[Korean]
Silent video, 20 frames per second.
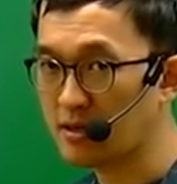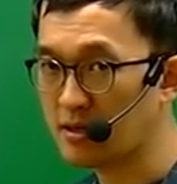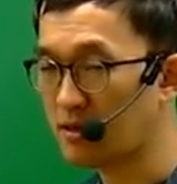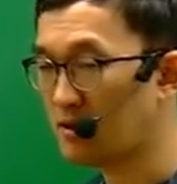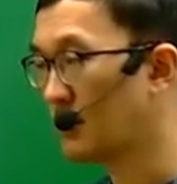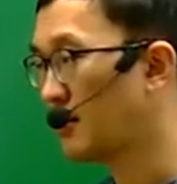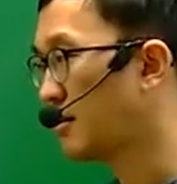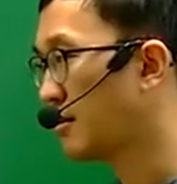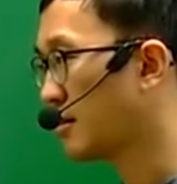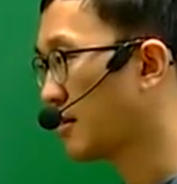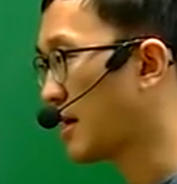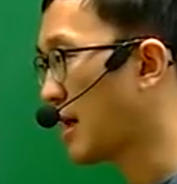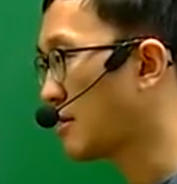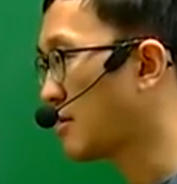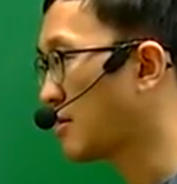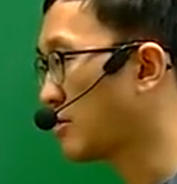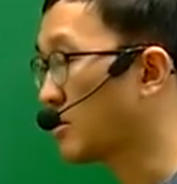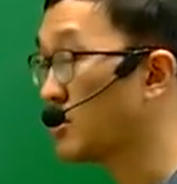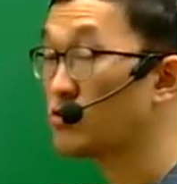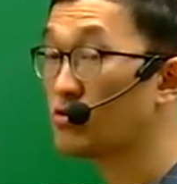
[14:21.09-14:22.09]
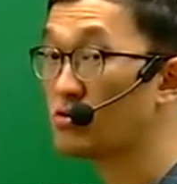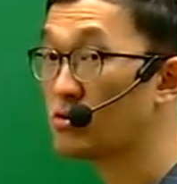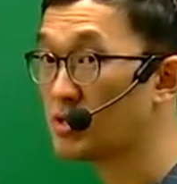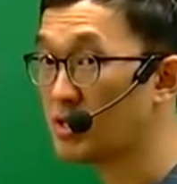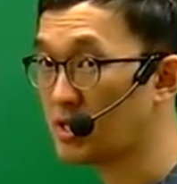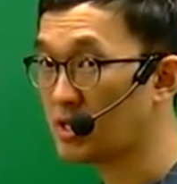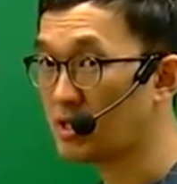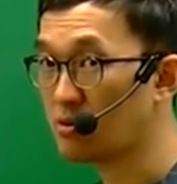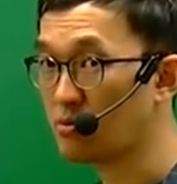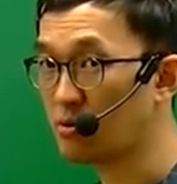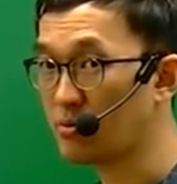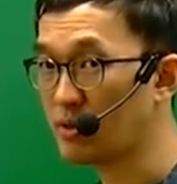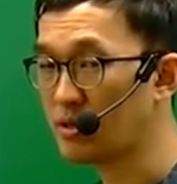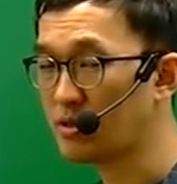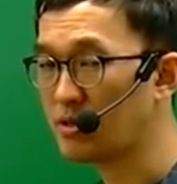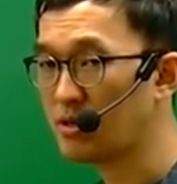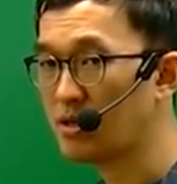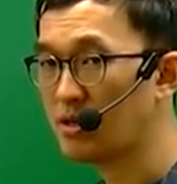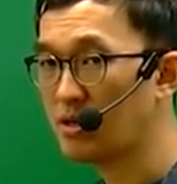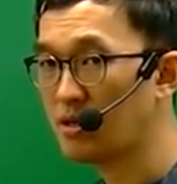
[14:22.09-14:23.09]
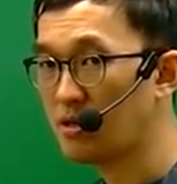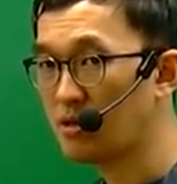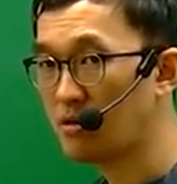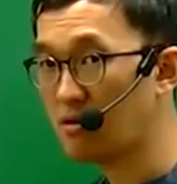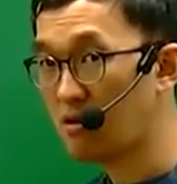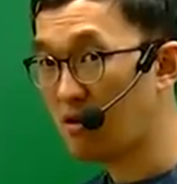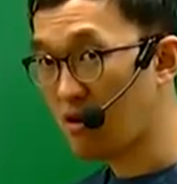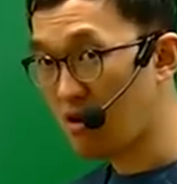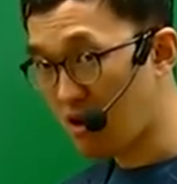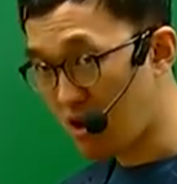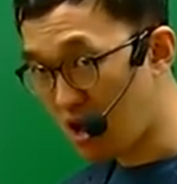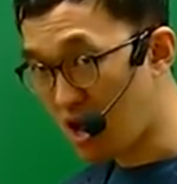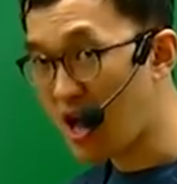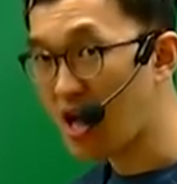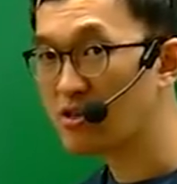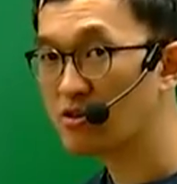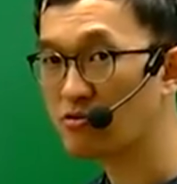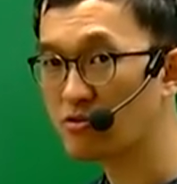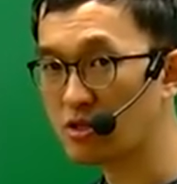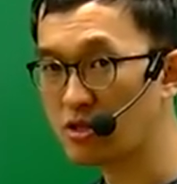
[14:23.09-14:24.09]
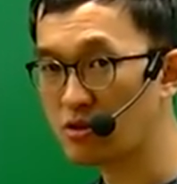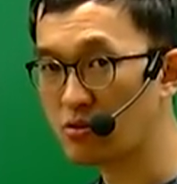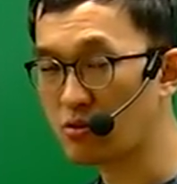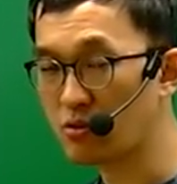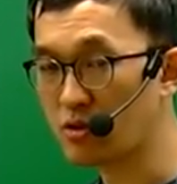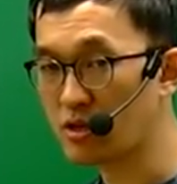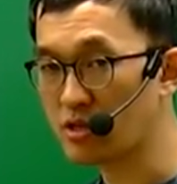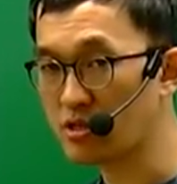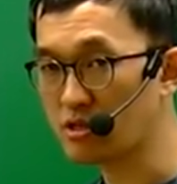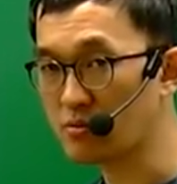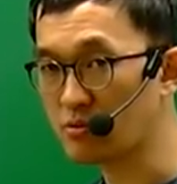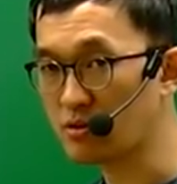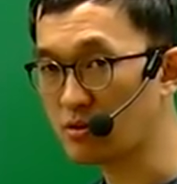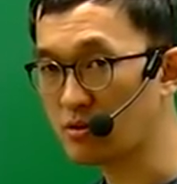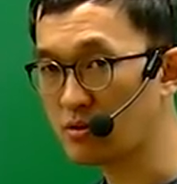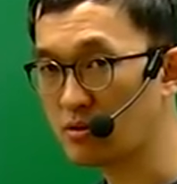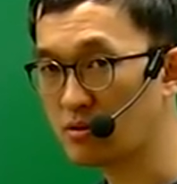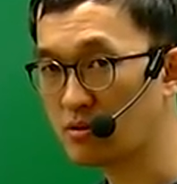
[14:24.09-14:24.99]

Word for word: 어, 과거 기출 사례를 보면 아주 긴 독해 지문,